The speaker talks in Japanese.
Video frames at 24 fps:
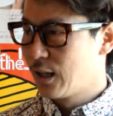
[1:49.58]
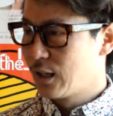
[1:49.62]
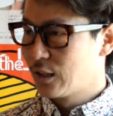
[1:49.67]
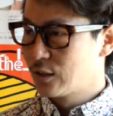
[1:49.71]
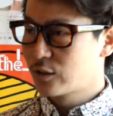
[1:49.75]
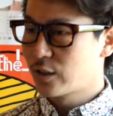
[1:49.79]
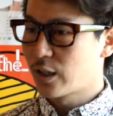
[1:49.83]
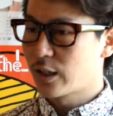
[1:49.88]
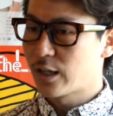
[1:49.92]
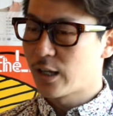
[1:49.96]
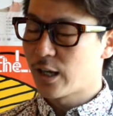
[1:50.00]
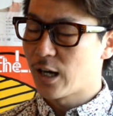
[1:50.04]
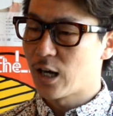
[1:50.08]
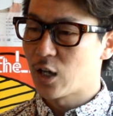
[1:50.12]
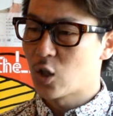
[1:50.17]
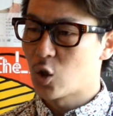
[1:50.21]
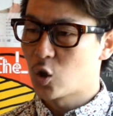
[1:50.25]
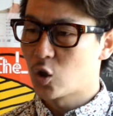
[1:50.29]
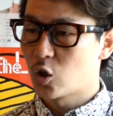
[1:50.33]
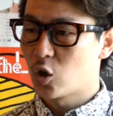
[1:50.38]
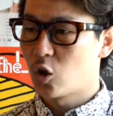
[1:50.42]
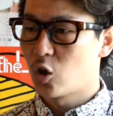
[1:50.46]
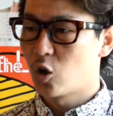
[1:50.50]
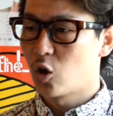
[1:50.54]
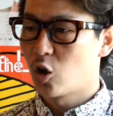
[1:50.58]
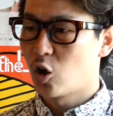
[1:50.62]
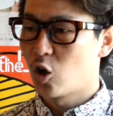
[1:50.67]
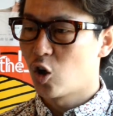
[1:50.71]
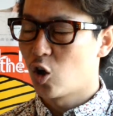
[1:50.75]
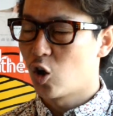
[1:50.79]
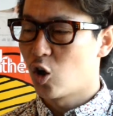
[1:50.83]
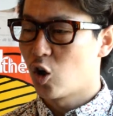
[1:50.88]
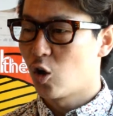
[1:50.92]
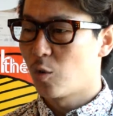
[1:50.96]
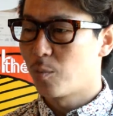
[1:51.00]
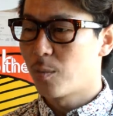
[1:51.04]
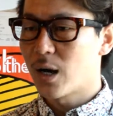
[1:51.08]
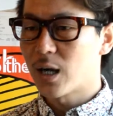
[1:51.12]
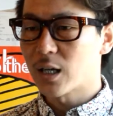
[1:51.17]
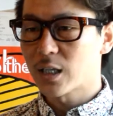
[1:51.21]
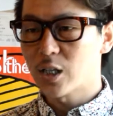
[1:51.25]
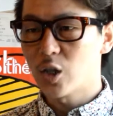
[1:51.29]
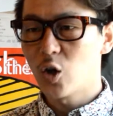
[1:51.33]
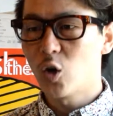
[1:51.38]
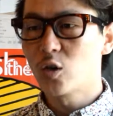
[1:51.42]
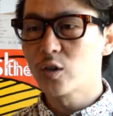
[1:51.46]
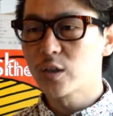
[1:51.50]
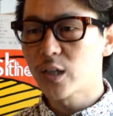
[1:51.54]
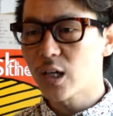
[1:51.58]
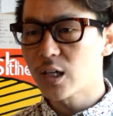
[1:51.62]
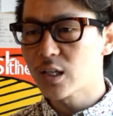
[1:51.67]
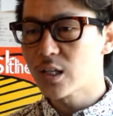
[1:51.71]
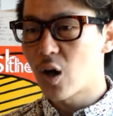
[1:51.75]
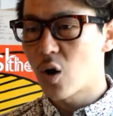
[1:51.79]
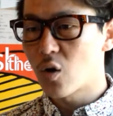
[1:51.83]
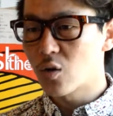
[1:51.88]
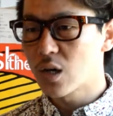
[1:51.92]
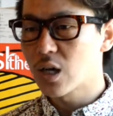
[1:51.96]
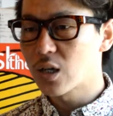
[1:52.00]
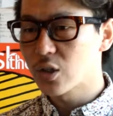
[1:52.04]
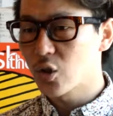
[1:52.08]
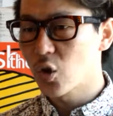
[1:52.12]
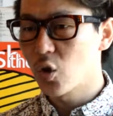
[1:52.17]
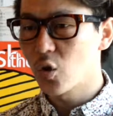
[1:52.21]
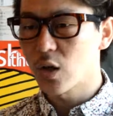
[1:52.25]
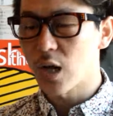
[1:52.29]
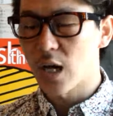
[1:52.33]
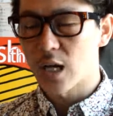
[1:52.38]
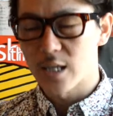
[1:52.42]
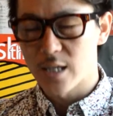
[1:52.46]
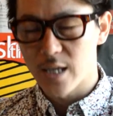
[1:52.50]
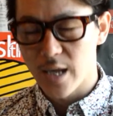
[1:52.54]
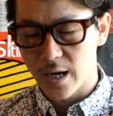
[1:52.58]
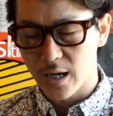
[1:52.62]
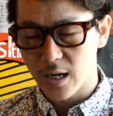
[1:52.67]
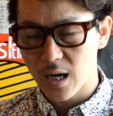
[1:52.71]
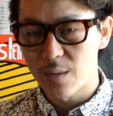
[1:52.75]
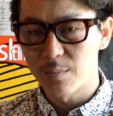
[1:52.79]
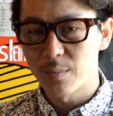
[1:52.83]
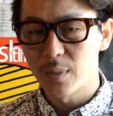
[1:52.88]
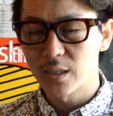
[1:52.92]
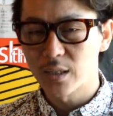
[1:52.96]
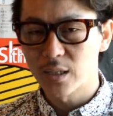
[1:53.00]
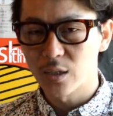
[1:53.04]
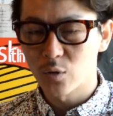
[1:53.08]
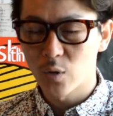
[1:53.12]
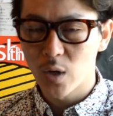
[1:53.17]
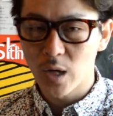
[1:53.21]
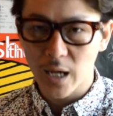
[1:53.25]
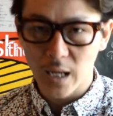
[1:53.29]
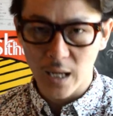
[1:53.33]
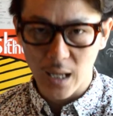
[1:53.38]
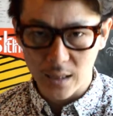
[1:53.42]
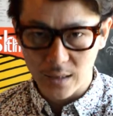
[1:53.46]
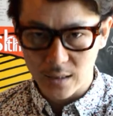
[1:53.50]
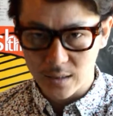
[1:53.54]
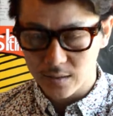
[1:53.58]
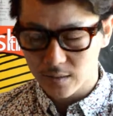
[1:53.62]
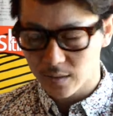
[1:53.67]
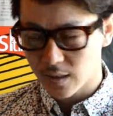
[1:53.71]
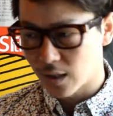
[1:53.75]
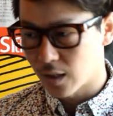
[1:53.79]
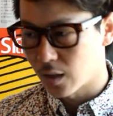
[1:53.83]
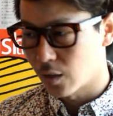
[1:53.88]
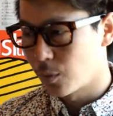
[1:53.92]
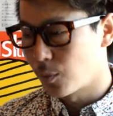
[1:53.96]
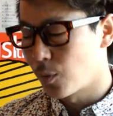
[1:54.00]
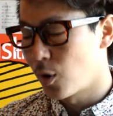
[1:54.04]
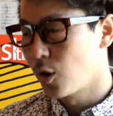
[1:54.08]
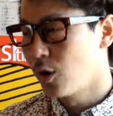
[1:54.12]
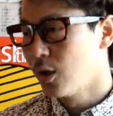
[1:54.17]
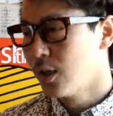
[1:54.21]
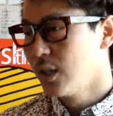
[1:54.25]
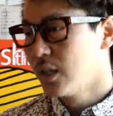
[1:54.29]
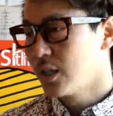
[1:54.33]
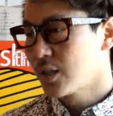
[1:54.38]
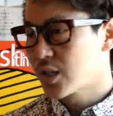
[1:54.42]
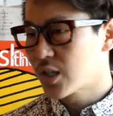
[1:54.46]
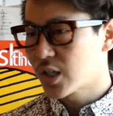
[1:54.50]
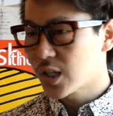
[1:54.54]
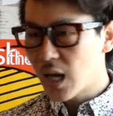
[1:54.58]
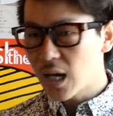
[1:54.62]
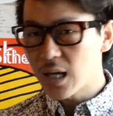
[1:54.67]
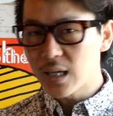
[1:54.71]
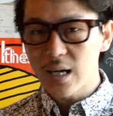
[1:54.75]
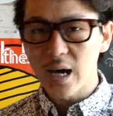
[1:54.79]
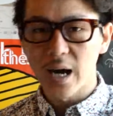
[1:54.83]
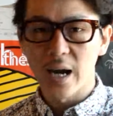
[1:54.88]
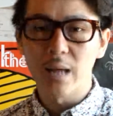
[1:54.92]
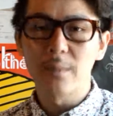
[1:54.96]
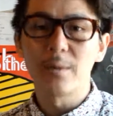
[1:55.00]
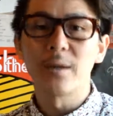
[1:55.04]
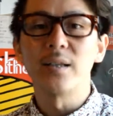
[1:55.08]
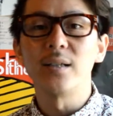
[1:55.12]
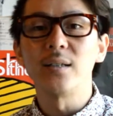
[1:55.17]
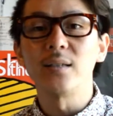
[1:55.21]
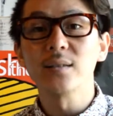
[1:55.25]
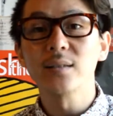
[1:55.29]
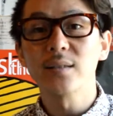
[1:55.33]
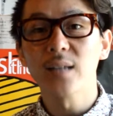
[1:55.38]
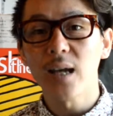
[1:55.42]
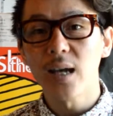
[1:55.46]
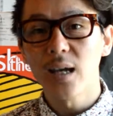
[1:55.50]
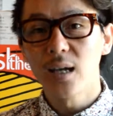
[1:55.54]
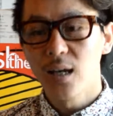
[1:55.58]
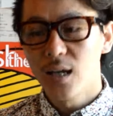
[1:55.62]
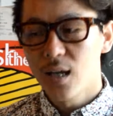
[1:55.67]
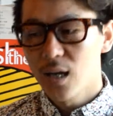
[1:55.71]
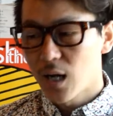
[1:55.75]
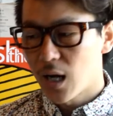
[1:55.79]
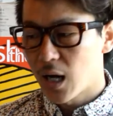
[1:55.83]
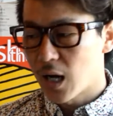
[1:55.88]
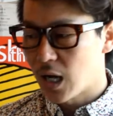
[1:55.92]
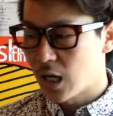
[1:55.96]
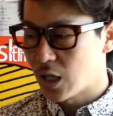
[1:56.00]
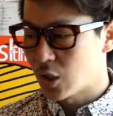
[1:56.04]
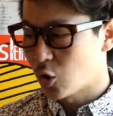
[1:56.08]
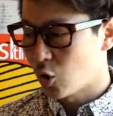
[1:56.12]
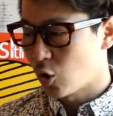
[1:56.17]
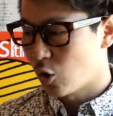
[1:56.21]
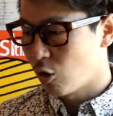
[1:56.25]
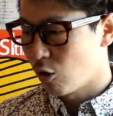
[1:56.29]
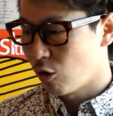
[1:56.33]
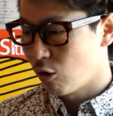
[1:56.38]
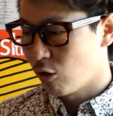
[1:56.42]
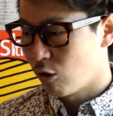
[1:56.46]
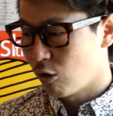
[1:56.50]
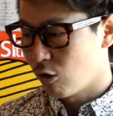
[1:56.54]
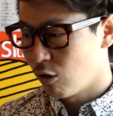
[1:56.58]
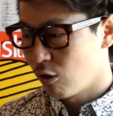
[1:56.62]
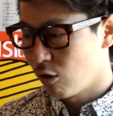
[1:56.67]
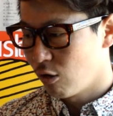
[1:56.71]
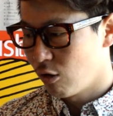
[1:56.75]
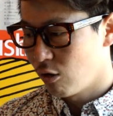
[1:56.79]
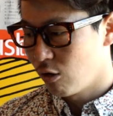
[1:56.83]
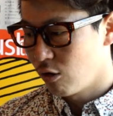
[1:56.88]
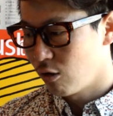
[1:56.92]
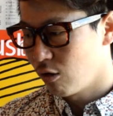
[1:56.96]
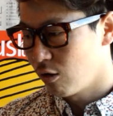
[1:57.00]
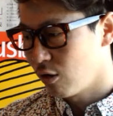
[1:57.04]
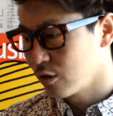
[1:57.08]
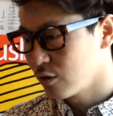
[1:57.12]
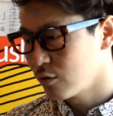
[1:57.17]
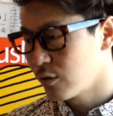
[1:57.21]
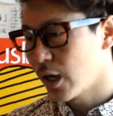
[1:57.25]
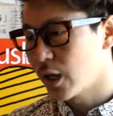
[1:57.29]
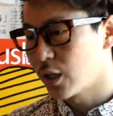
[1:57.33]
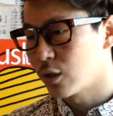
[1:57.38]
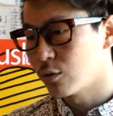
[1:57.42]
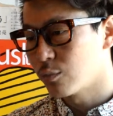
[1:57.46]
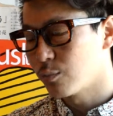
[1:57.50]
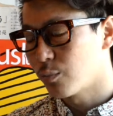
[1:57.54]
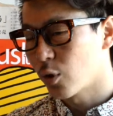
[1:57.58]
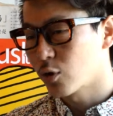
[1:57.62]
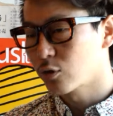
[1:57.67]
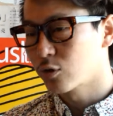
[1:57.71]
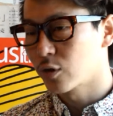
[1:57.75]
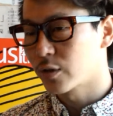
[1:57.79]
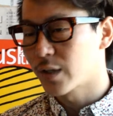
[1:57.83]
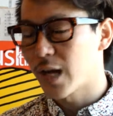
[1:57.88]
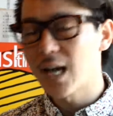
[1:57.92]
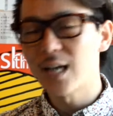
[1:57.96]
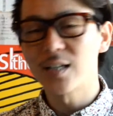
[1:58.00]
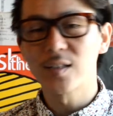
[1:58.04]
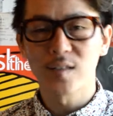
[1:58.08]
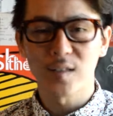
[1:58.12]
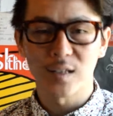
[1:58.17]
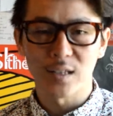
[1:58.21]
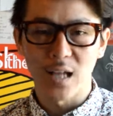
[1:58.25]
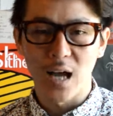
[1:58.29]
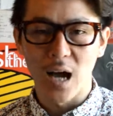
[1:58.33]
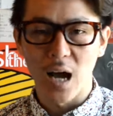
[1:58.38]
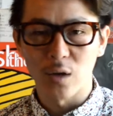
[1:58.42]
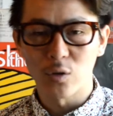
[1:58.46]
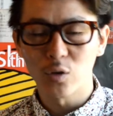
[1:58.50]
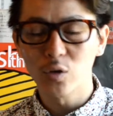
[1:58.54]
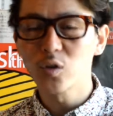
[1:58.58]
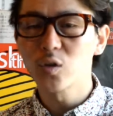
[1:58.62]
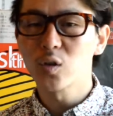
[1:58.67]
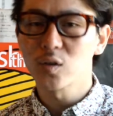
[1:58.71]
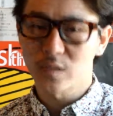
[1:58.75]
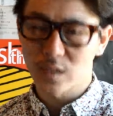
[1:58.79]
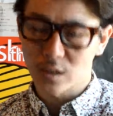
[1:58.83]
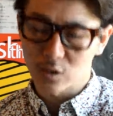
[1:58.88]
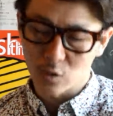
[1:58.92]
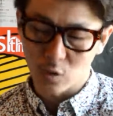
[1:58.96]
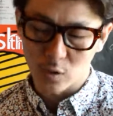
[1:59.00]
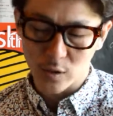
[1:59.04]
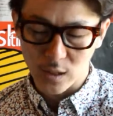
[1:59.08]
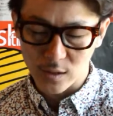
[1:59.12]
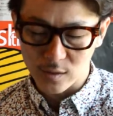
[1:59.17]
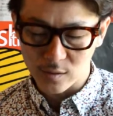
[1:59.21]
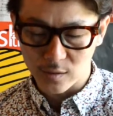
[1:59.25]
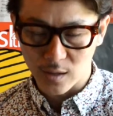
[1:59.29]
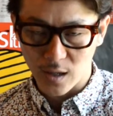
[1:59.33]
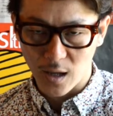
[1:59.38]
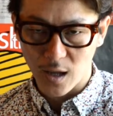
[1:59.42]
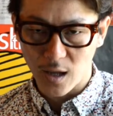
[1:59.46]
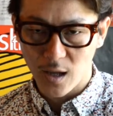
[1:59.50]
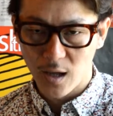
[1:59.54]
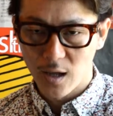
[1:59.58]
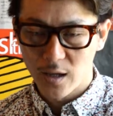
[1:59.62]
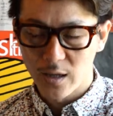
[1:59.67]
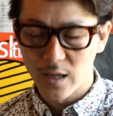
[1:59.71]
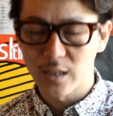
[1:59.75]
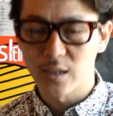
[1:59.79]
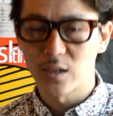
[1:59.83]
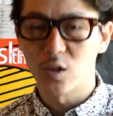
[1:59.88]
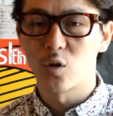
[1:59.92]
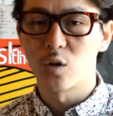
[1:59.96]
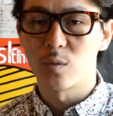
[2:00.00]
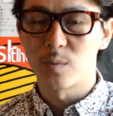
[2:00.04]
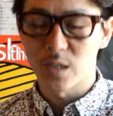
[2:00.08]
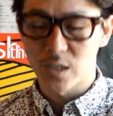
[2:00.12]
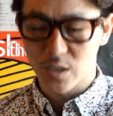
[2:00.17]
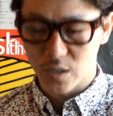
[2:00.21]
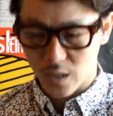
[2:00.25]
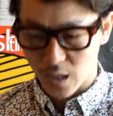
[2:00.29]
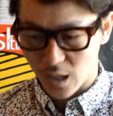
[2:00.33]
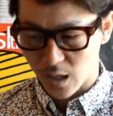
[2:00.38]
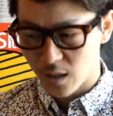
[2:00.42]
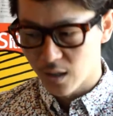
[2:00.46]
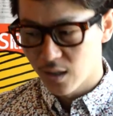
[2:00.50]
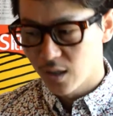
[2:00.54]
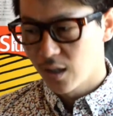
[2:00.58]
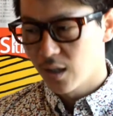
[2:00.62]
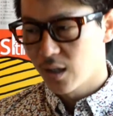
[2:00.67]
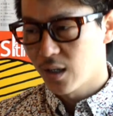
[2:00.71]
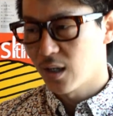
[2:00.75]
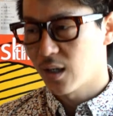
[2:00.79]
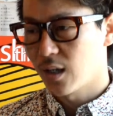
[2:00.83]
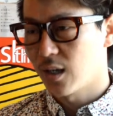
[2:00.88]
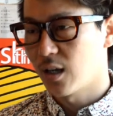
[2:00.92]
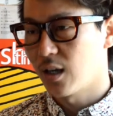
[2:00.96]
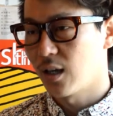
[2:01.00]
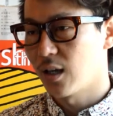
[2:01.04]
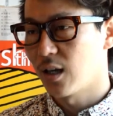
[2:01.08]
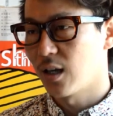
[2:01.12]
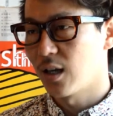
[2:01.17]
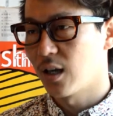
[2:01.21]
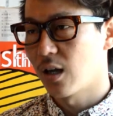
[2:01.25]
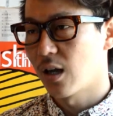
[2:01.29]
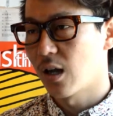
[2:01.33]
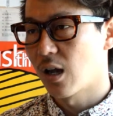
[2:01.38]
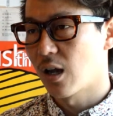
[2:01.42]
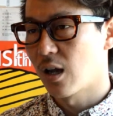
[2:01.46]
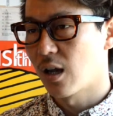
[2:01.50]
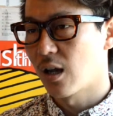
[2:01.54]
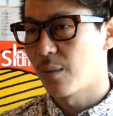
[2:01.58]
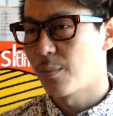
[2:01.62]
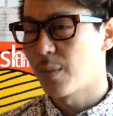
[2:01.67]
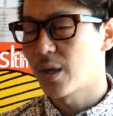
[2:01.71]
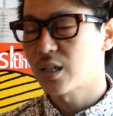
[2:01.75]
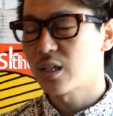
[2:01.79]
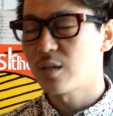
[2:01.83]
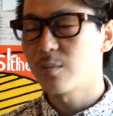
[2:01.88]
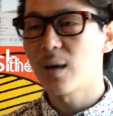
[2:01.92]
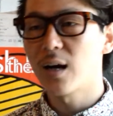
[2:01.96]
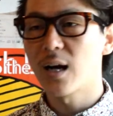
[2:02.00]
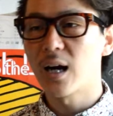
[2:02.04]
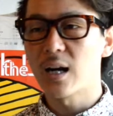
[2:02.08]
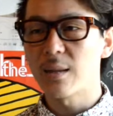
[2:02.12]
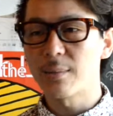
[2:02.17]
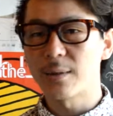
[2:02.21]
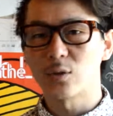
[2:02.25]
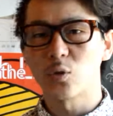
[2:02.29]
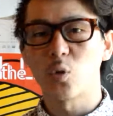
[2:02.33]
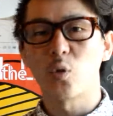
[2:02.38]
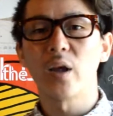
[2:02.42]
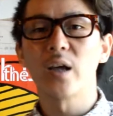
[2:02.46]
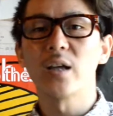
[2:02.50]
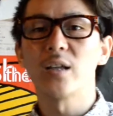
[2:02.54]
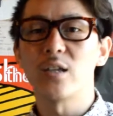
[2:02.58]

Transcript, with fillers: でね、あのー、まあ、基本的には音楽業界で頑張ってるわけなんですけれども、時間があればですね、あのーいわゆる僕の大好きなフットサルをですね、やっておりまして、えー、まあ、暇があればトレー